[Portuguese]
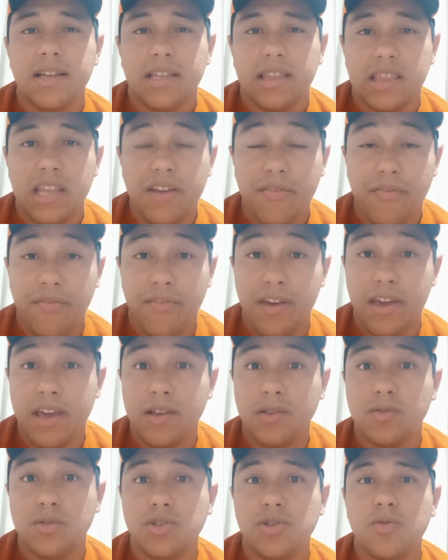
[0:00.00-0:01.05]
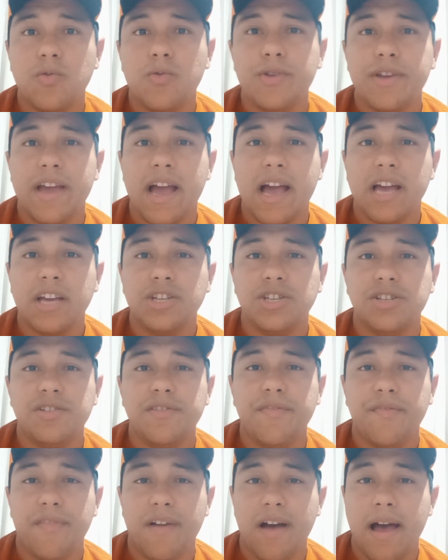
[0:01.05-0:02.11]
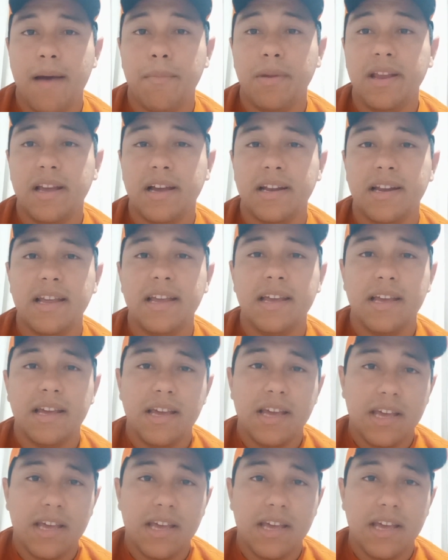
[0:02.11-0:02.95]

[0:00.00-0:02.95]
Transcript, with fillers: defeitos de cunhagem, de fábrica, né,